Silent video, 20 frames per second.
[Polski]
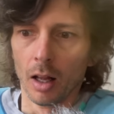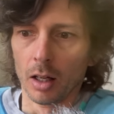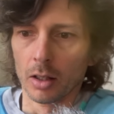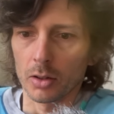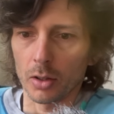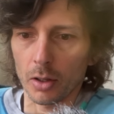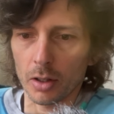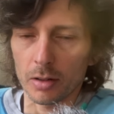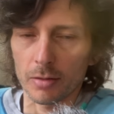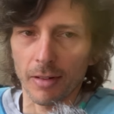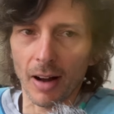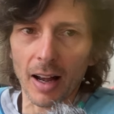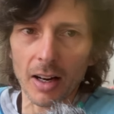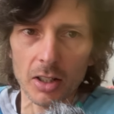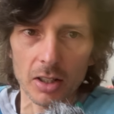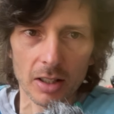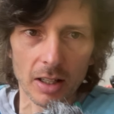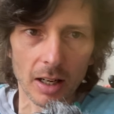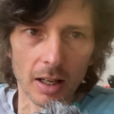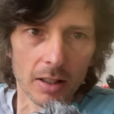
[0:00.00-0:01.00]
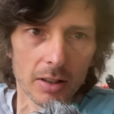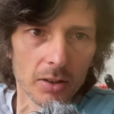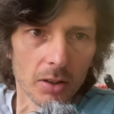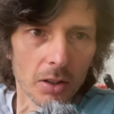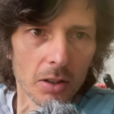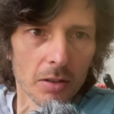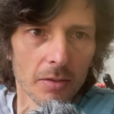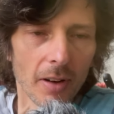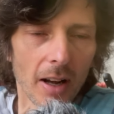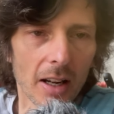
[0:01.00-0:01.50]
co jest ważne, co
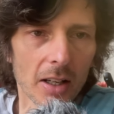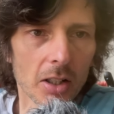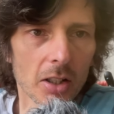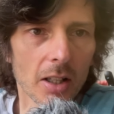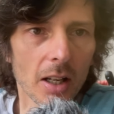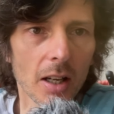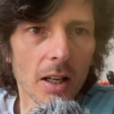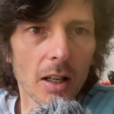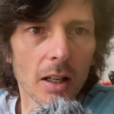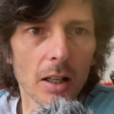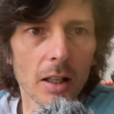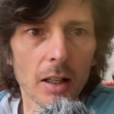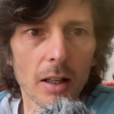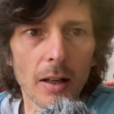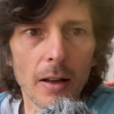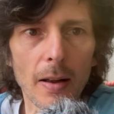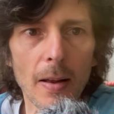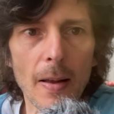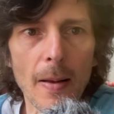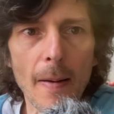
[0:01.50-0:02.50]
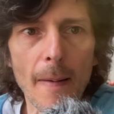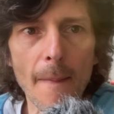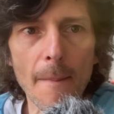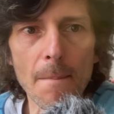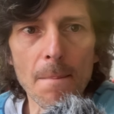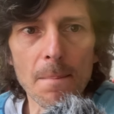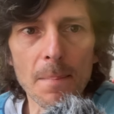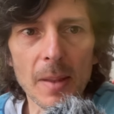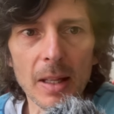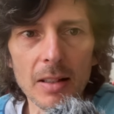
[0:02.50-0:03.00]
jest ważne
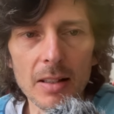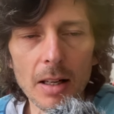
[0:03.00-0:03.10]
i